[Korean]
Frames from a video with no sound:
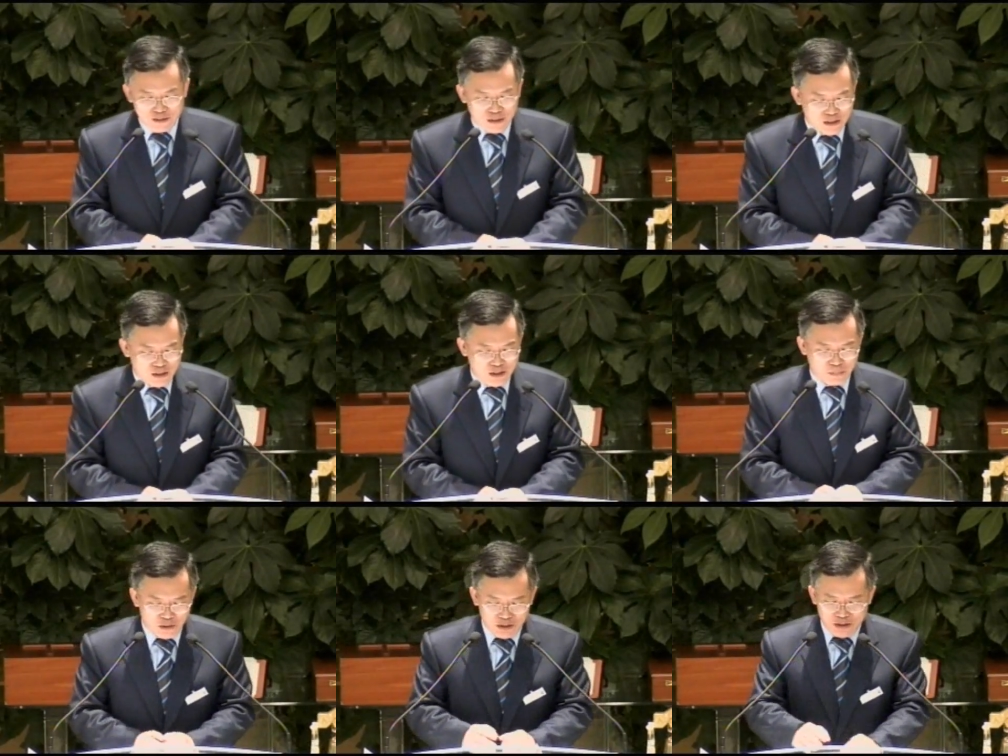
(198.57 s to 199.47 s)
내일을
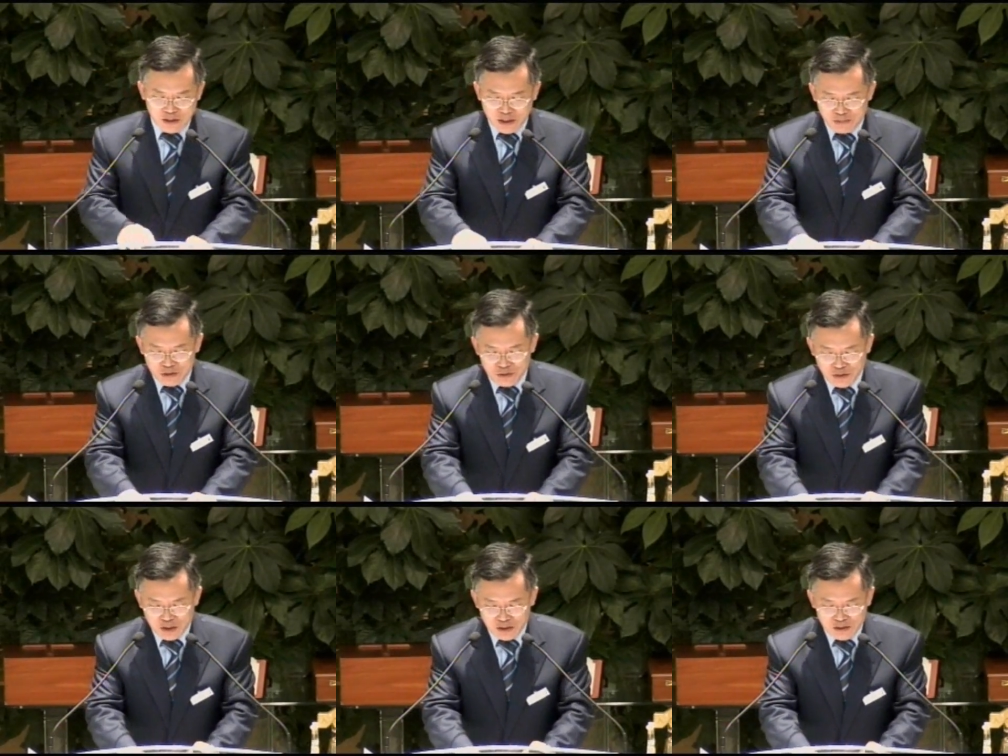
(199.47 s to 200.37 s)
버리는 사람들
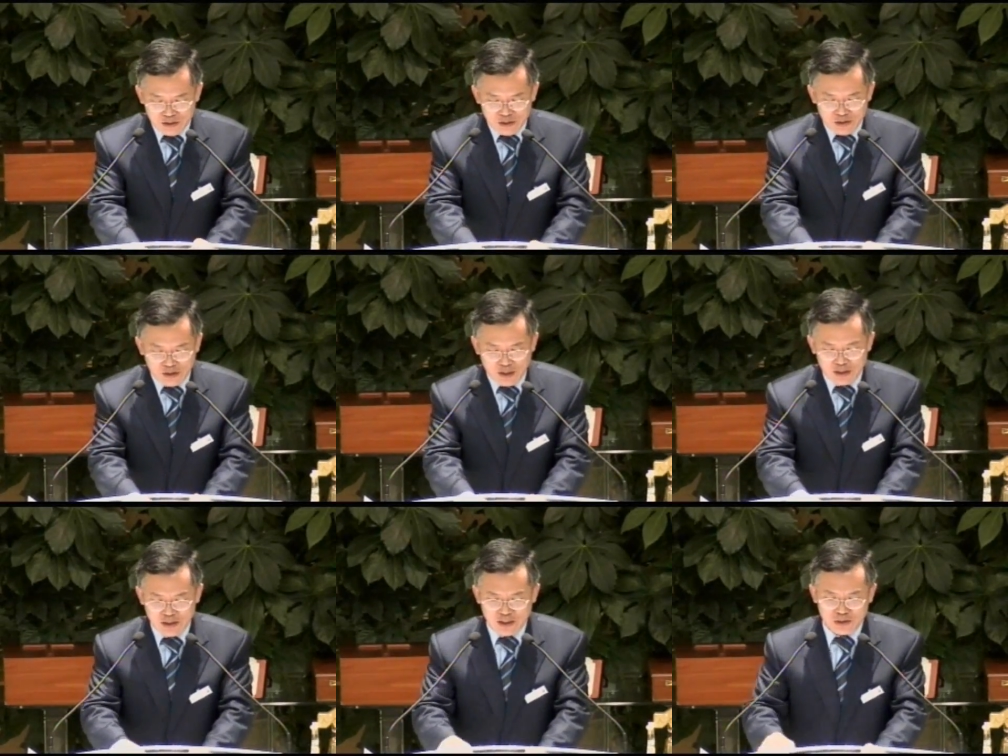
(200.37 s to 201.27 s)
중에는 여러
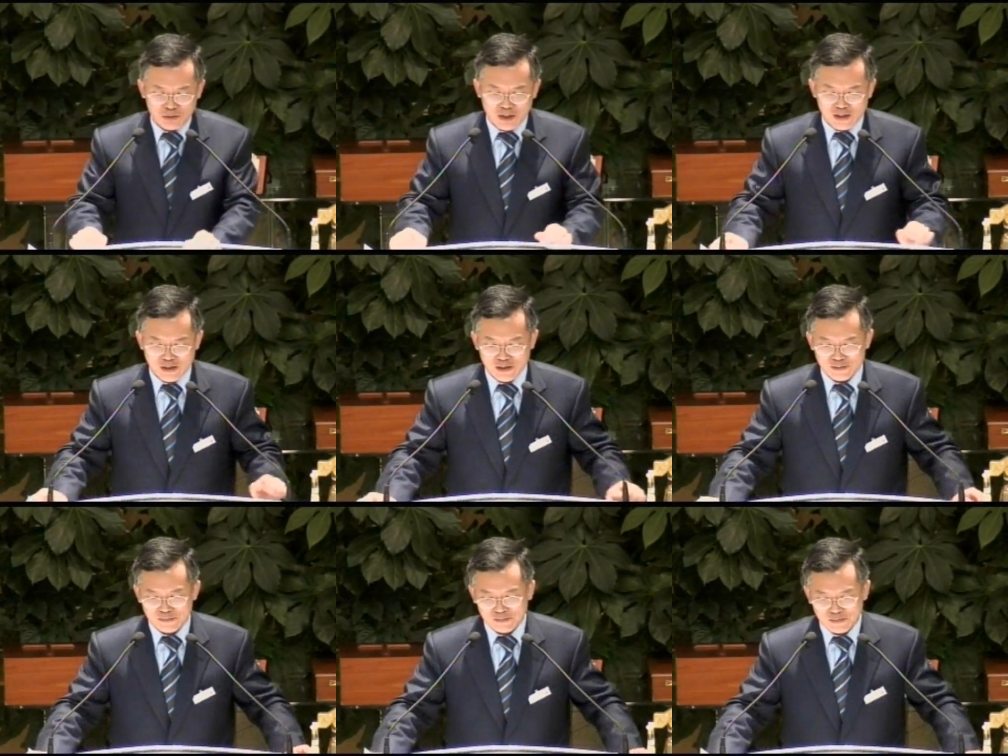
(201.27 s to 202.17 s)
가지 이유가 있어요.
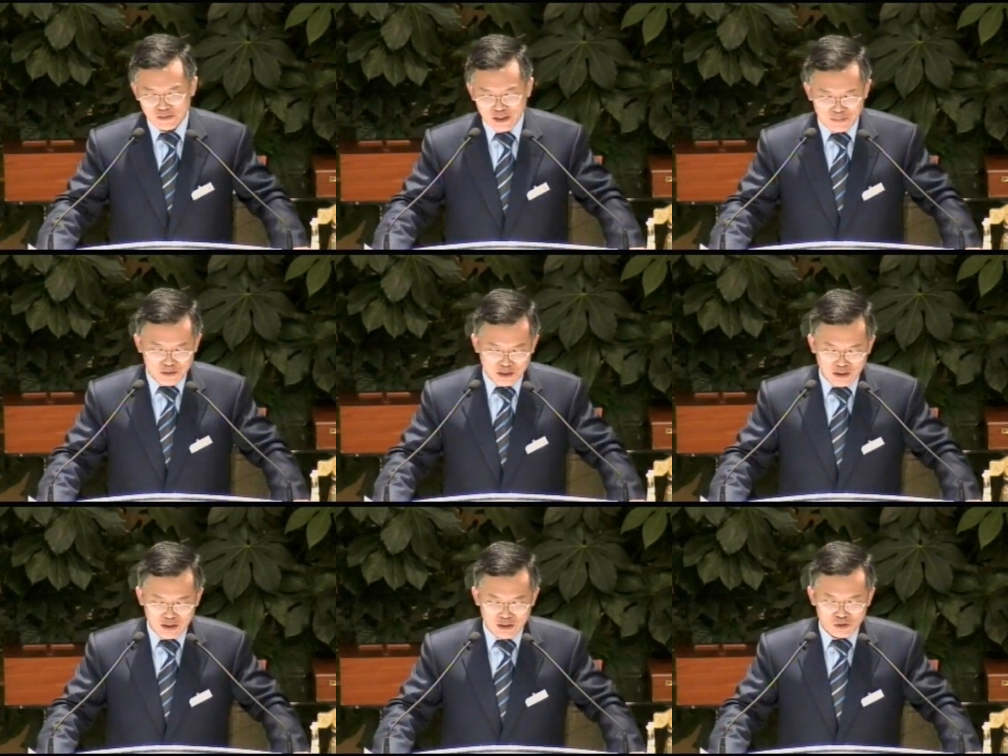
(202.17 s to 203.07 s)

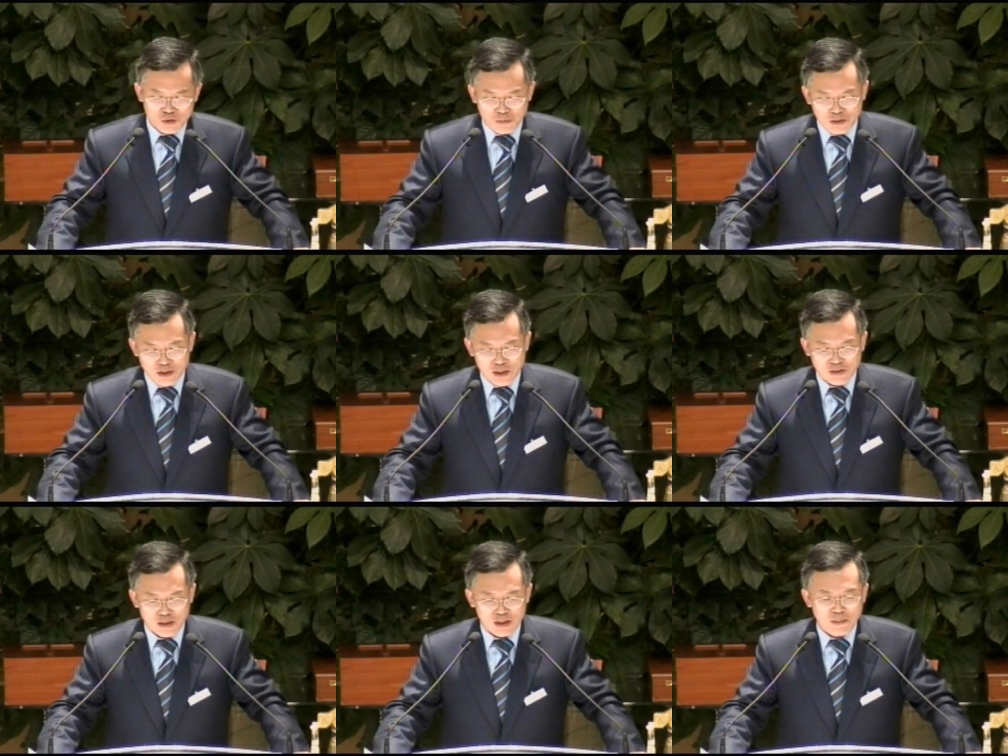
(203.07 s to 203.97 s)
갑자기 주변의
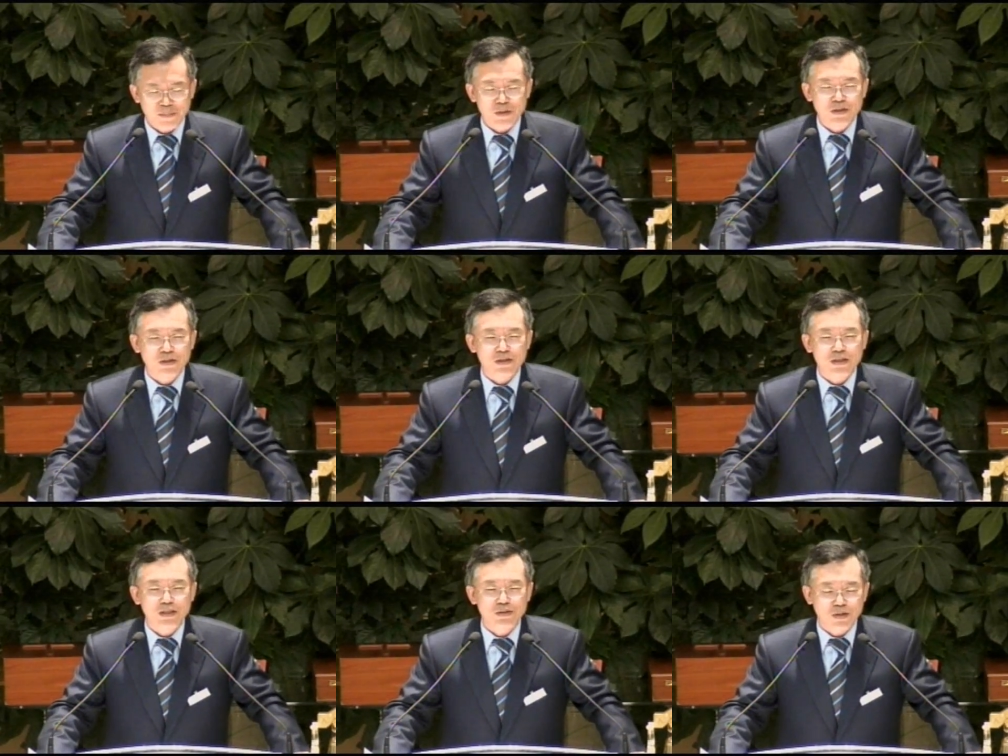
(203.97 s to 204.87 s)
상황이 나빠진
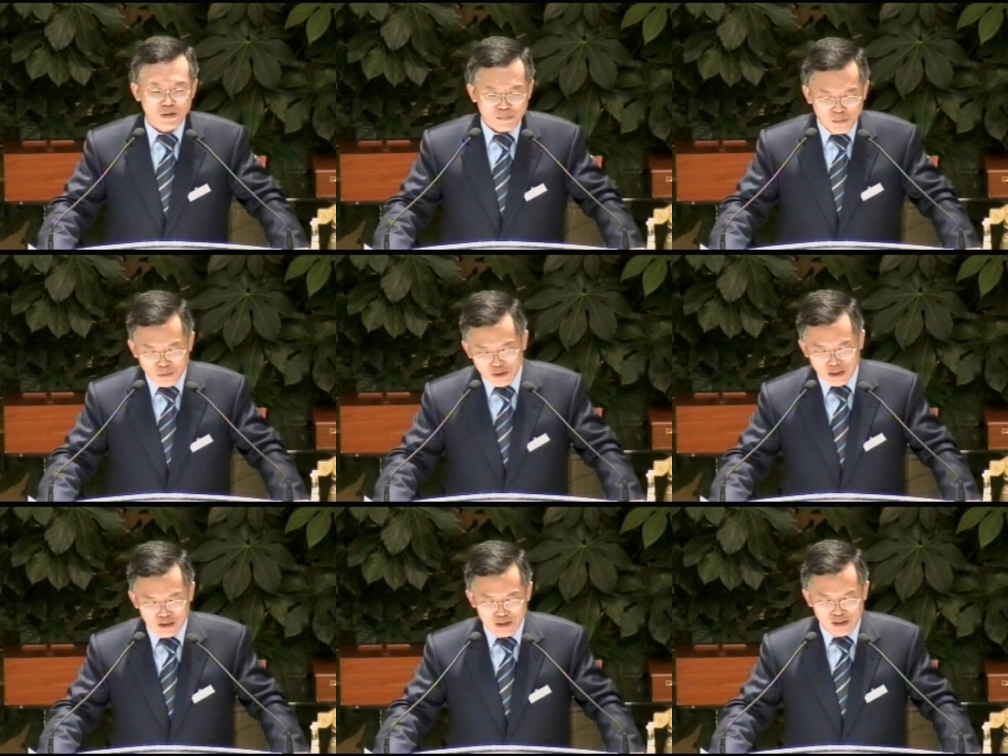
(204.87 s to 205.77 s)
것을 이유로
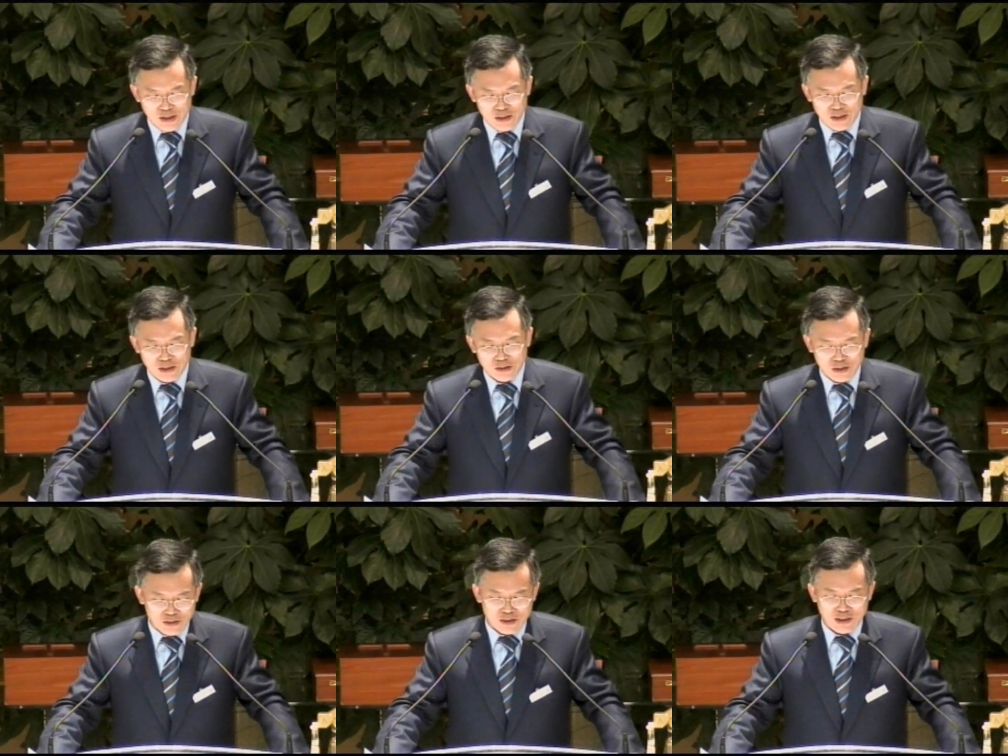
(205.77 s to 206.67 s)
포기하는 인생이
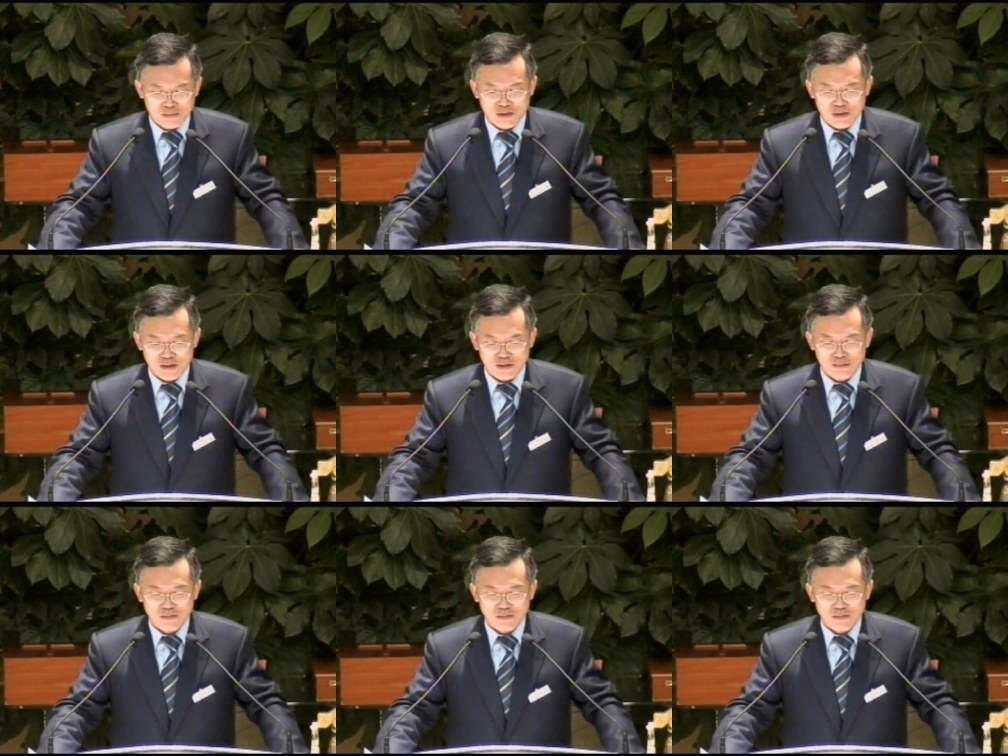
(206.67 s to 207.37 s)
되는 사람들이 있어요.